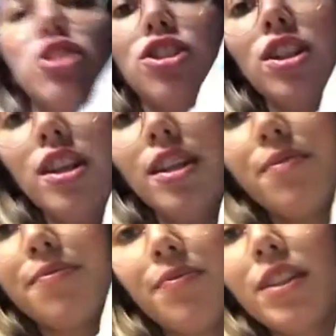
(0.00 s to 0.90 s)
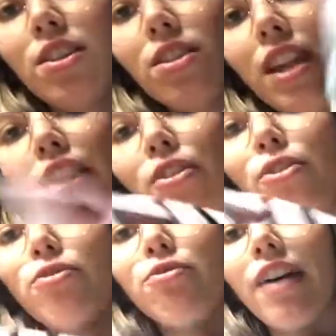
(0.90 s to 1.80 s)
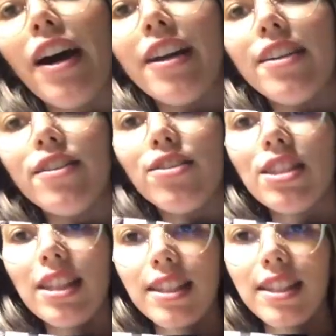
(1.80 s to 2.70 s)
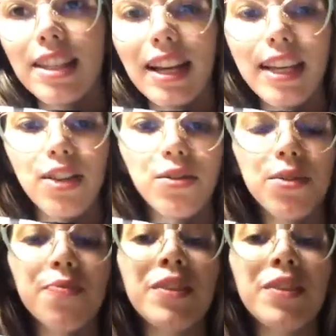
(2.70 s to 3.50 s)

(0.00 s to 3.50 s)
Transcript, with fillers: Shein, que eu tenho vários desses saquinhos.